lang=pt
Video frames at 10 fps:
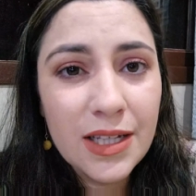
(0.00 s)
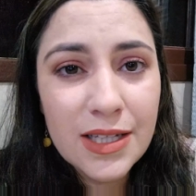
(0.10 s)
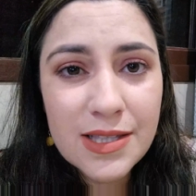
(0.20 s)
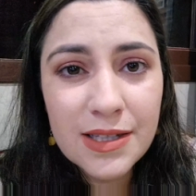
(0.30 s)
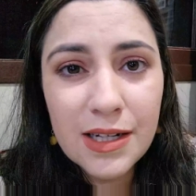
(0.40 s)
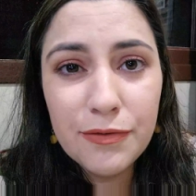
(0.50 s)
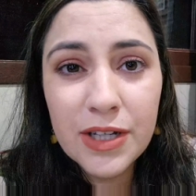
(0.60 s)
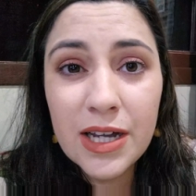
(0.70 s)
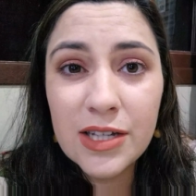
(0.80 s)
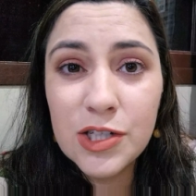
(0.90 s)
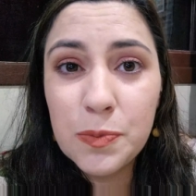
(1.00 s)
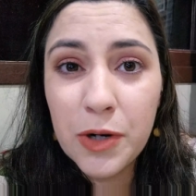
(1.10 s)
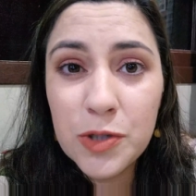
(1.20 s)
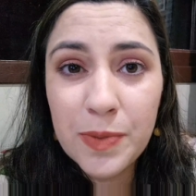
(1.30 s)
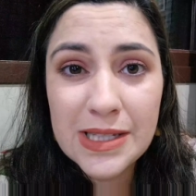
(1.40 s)
Que significa que a gente
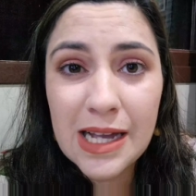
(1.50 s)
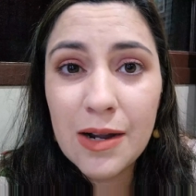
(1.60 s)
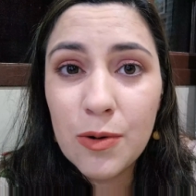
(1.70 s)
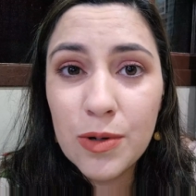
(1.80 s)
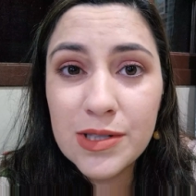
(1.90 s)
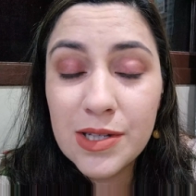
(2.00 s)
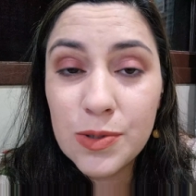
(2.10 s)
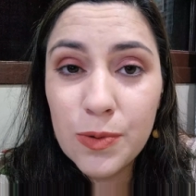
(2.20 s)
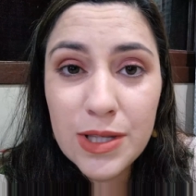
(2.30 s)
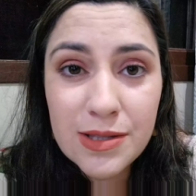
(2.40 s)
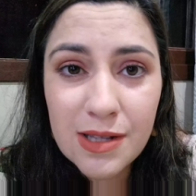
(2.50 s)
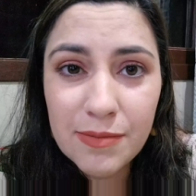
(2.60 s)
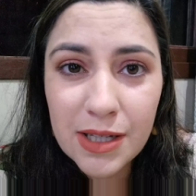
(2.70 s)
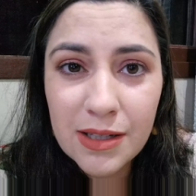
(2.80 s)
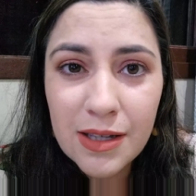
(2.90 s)
pode passar coisas ruins
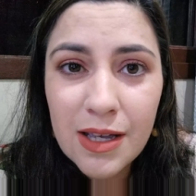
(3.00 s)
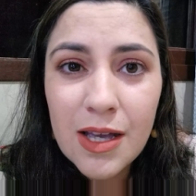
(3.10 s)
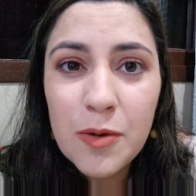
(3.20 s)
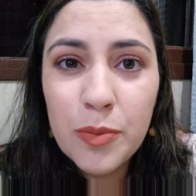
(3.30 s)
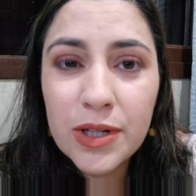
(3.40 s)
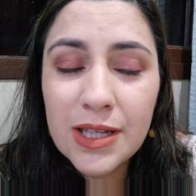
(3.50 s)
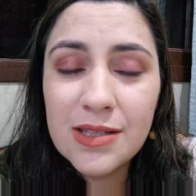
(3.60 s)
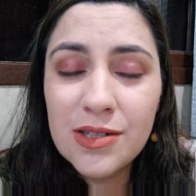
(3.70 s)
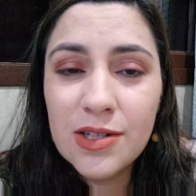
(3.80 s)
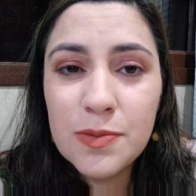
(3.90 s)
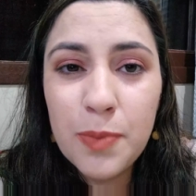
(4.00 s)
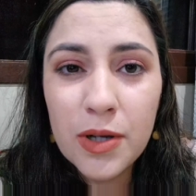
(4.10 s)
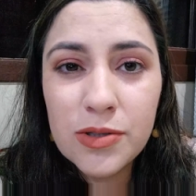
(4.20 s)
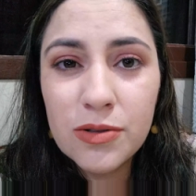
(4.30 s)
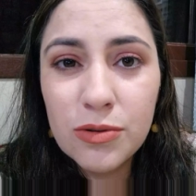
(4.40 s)
também. Porque se diz
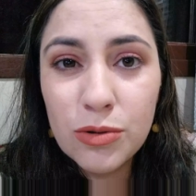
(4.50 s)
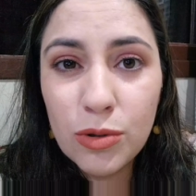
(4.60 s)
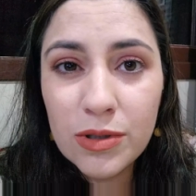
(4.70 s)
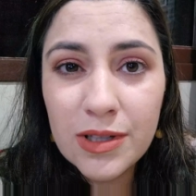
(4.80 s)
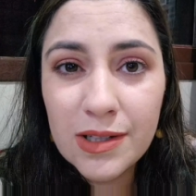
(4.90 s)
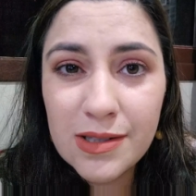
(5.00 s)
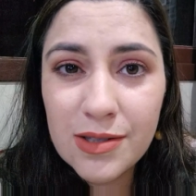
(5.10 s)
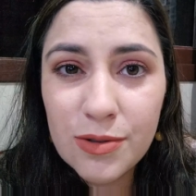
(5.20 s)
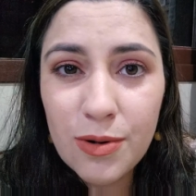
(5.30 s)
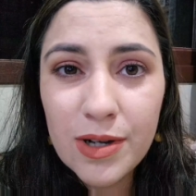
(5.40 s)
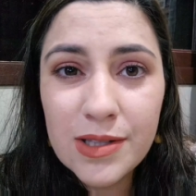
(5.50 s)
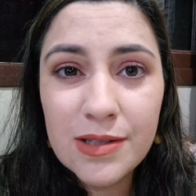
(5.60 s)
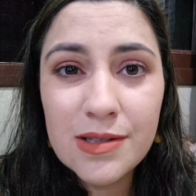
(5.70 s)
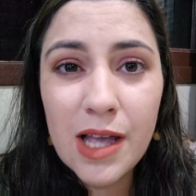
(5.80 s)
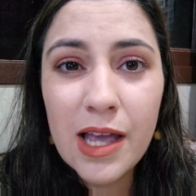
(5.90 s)
posso todas as
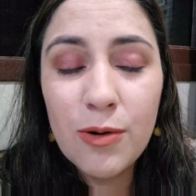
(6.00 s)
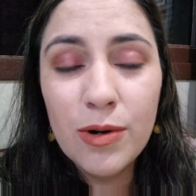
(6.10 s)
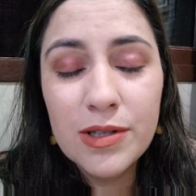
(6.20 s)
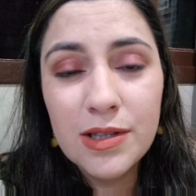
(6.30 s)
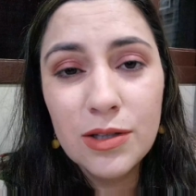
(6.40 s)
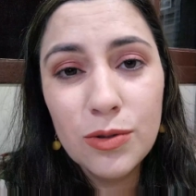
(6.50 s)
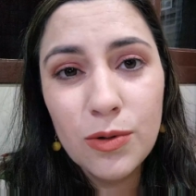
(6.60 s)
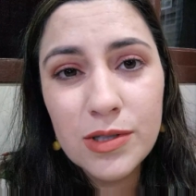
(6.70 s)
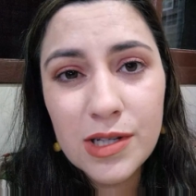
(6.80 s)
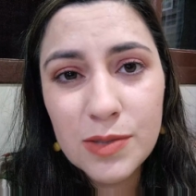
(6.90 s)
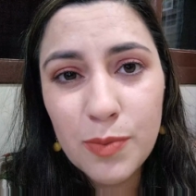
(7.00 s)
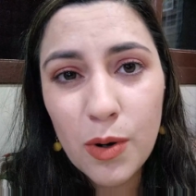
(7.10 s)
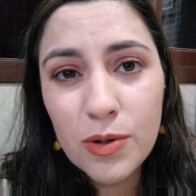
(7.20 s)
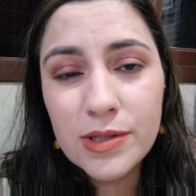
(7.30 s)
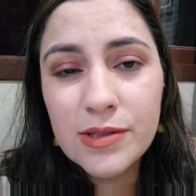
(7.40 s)
coisas, é tanto coisas
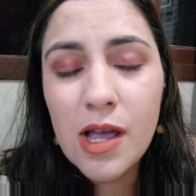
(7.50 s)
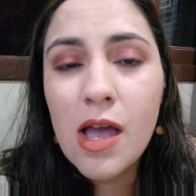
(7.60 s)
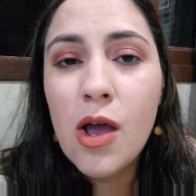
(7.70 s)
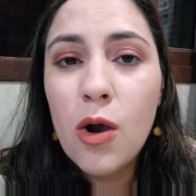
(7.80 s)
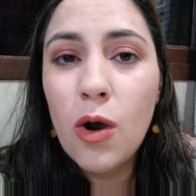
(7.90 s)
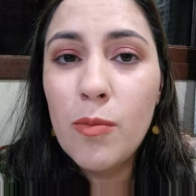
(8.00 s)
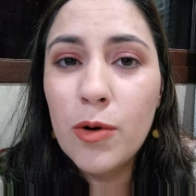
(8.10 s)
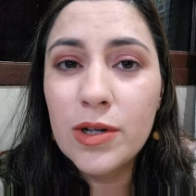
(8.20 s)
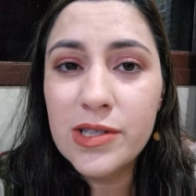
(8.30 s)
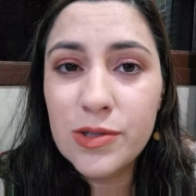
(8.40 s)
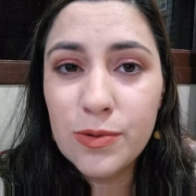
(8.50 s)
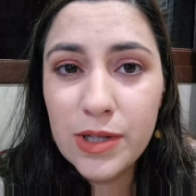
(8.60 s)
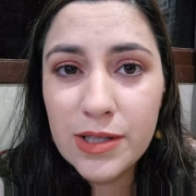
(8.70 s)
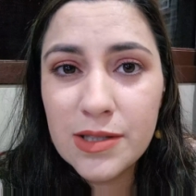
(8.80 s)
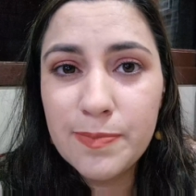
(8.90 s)
boas como coisas
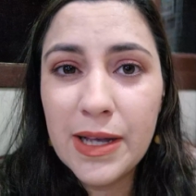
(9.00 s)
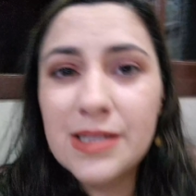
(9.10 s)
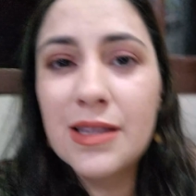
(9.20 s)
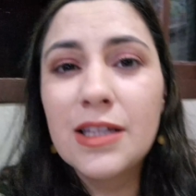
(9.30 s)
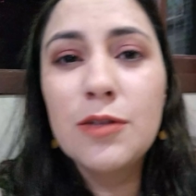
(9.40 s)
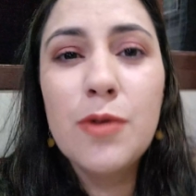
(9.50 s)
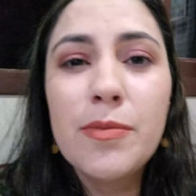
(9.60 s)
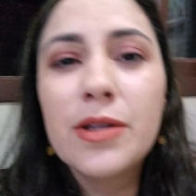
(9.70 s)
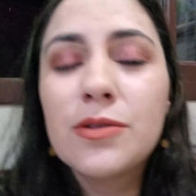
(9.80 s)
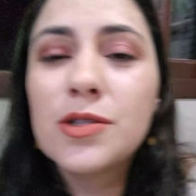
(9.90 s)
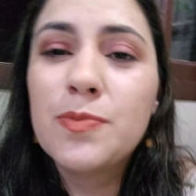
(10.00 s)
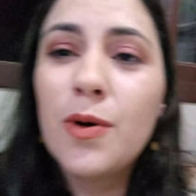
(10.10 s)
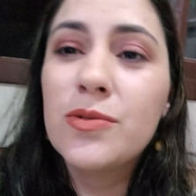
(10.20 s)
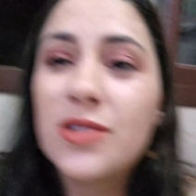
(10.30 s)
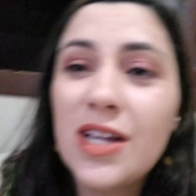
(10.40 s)
ruins. Passa tanto momentos
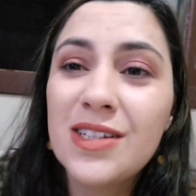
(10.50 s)
bons,